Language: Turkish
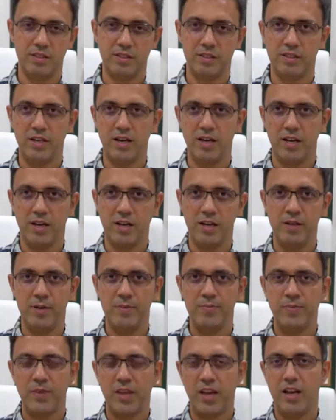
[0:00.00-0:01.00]
daha
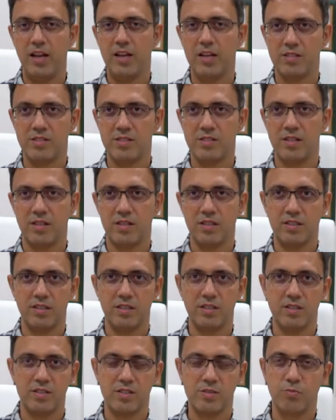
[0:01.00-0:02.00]
elastik
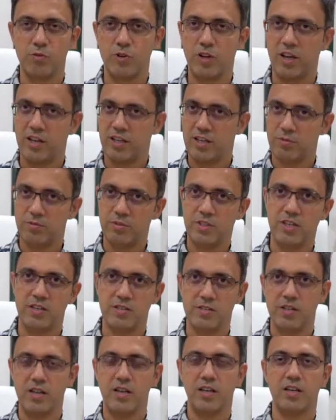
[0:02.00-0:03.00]
e, spor ayakkabı
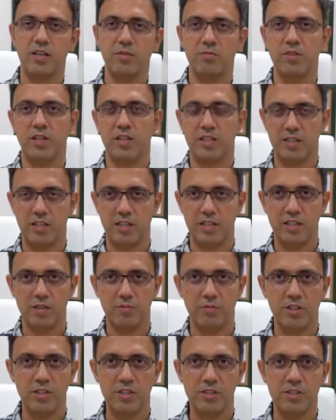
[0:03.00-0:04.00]
tarzı ayakkabılar
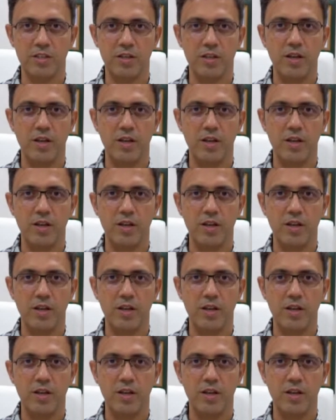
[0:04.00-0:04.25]
giyilebilir.